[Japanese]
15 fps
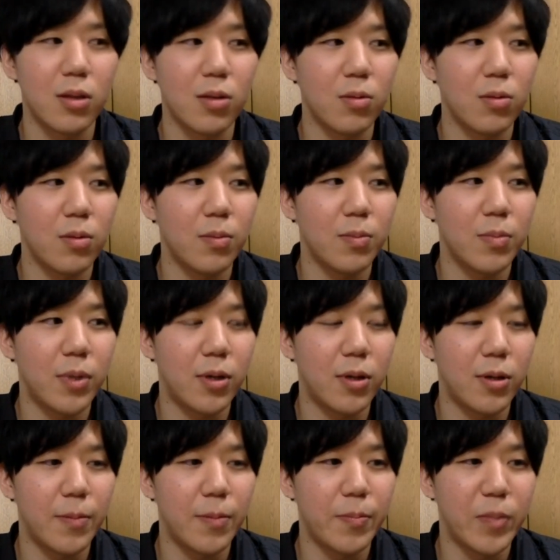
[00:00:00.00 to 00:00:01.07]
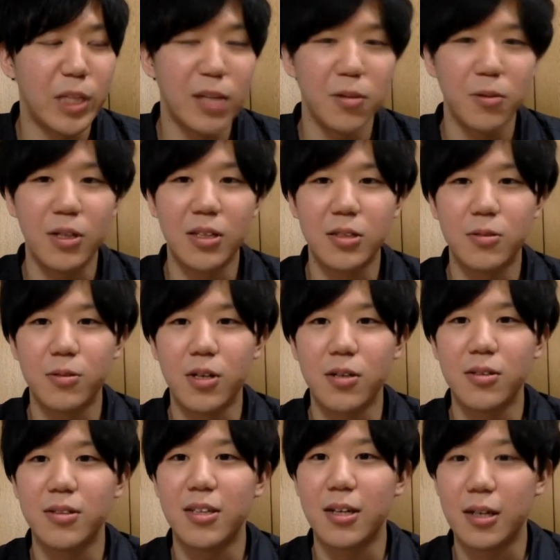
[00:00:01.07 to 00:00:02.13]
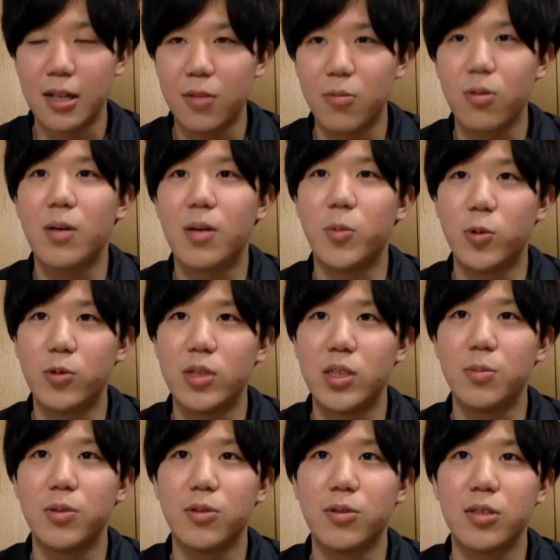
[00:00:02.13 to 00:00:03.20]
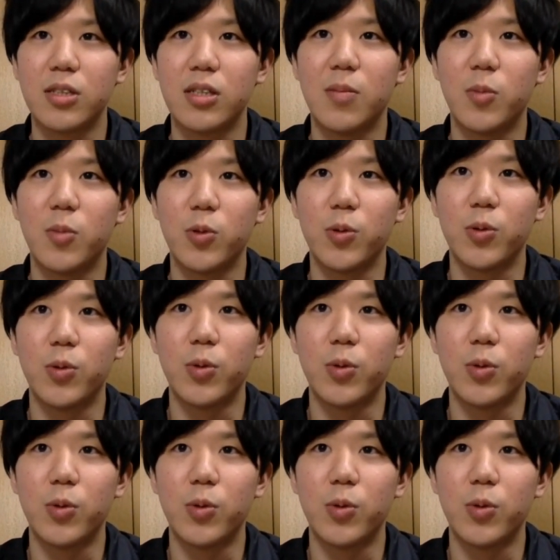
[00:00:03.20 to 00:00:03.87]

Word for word: 例えば、何のイラストを描くんだっけとかも自分の好きなものを